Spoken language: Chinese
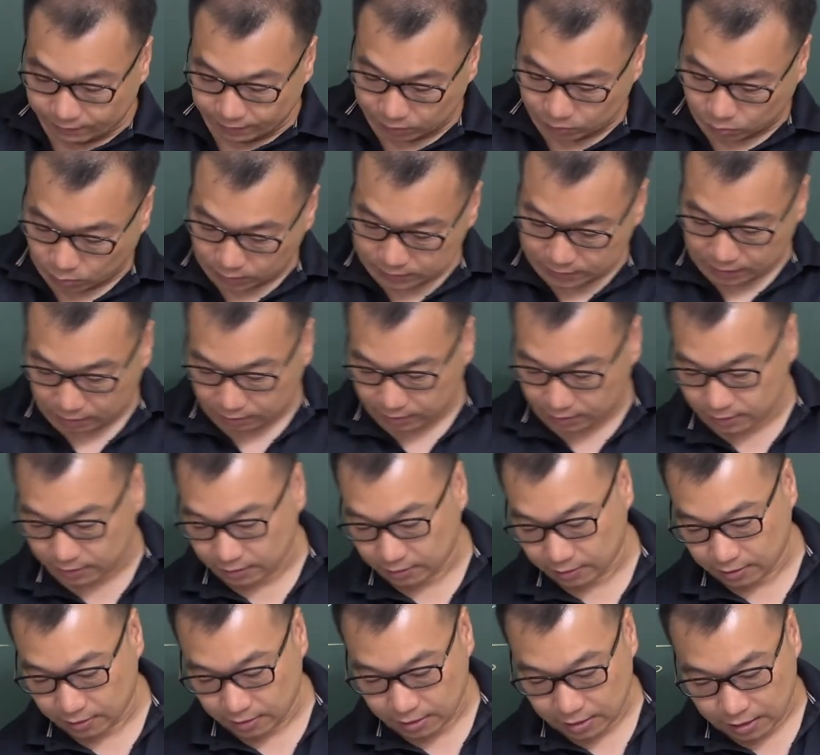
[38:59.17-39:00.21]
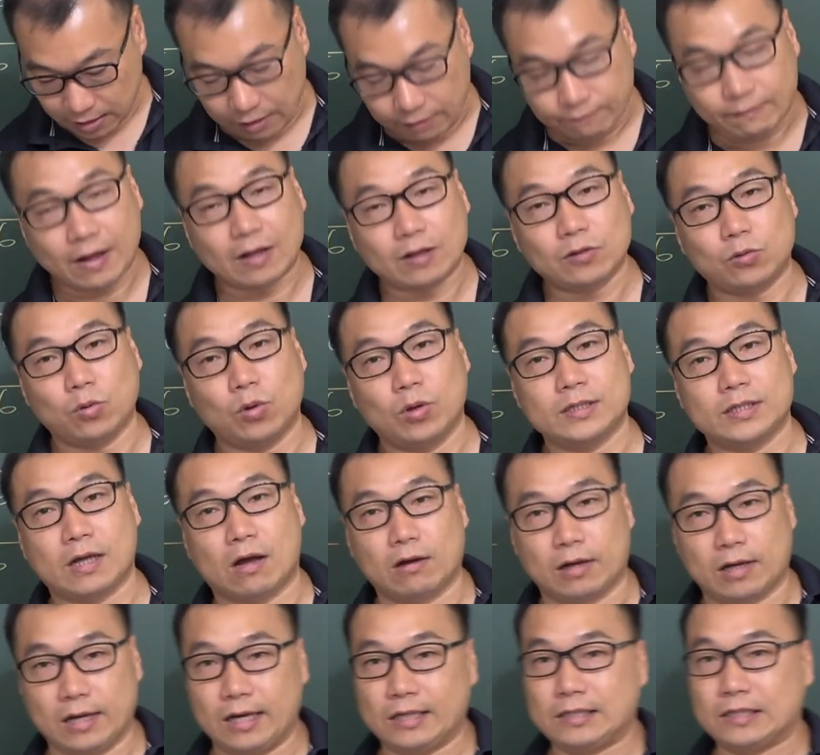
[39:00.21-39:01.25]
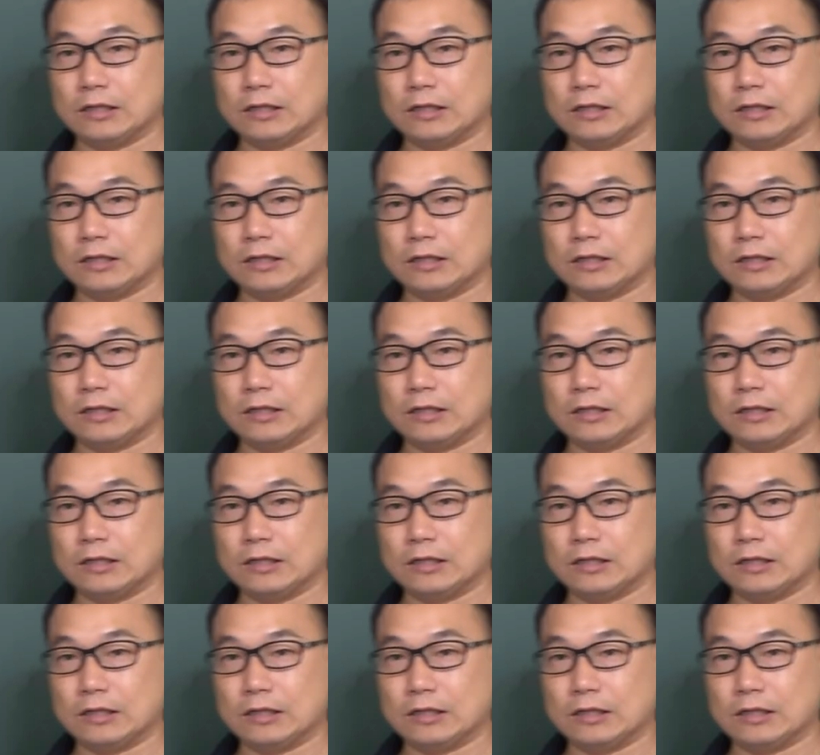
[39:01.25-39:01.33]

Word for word: 放多少呢？放多少可以